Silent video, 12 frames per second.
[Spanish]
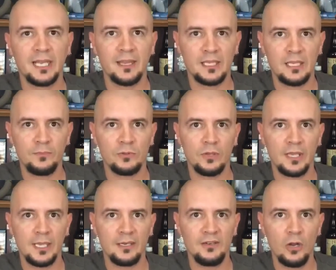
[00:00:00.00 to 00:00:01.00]
cada equipo
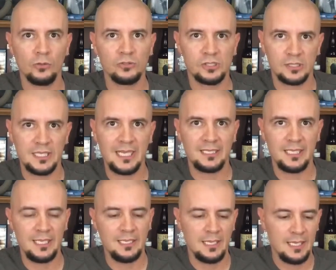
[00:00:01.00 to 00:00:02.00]
de Note
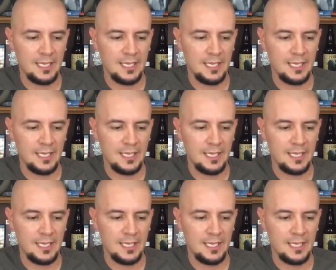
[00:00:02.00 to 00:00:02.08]
7